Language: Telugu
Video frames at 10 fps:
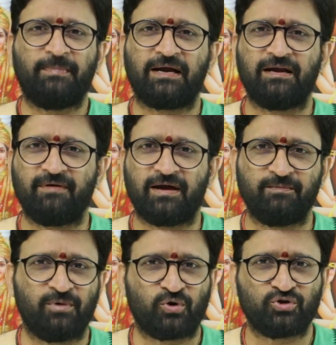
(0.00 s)

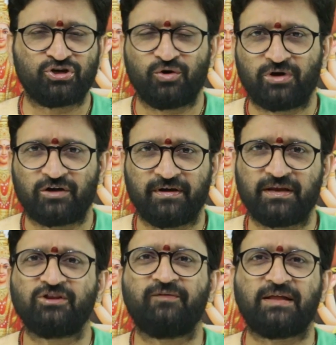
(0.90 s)
మంగళవారం రోజున
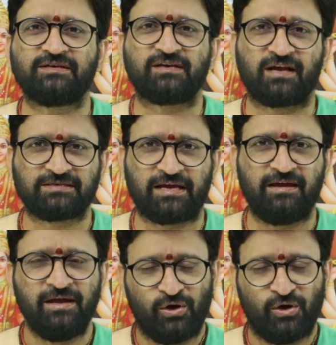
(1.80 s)
ఉన్నటువంటి ద్వాదశ రాశి